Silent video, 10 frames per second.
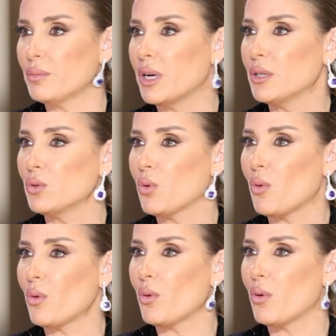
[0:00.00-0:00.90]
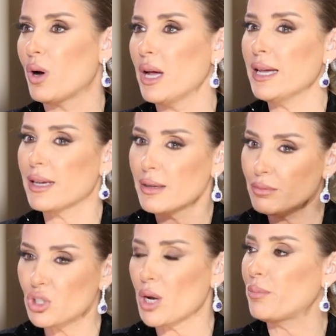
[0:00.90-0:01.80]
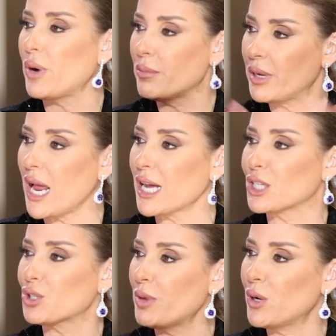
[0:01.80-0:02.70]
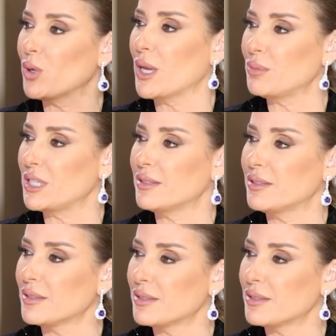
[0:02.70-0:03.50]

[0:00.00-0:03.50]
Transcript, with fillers: بانه هيك مشبق بالحكي شمال ويمين